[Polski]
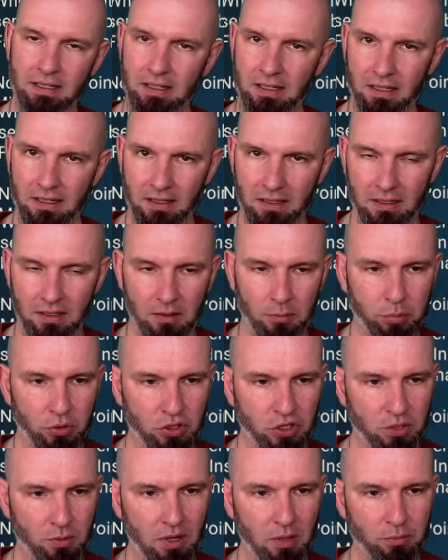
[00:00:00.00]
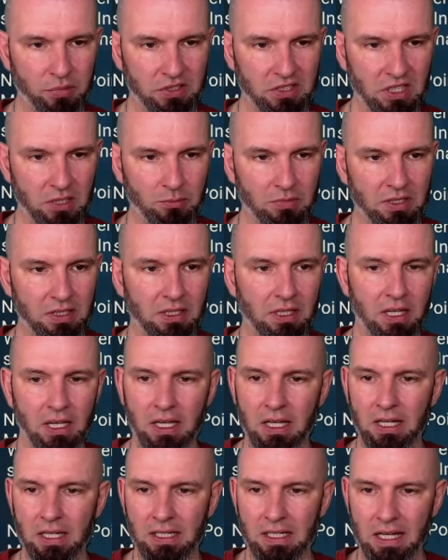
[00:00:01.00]
yy, pod 3 epickimi
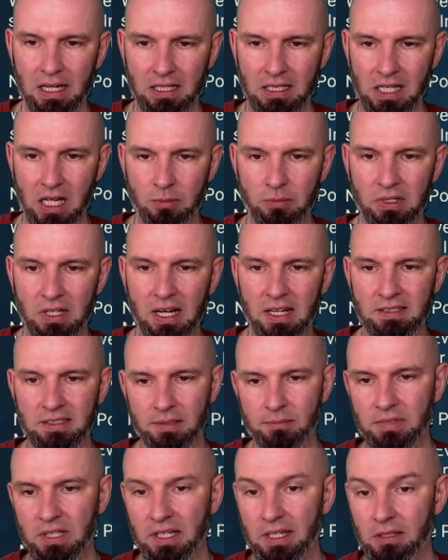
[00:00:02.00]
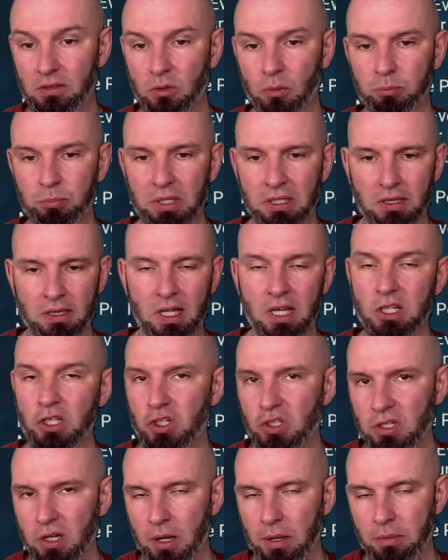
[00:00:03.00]
kartami. Razem daje to
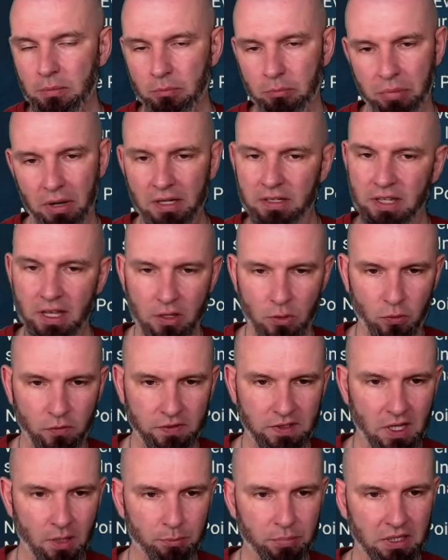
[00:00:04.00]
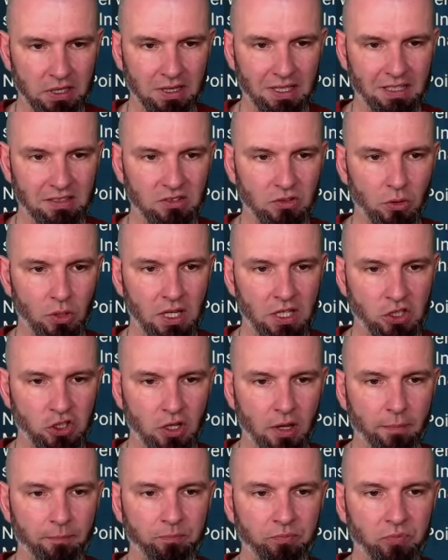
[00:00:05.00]
15 banerów na 15-lecie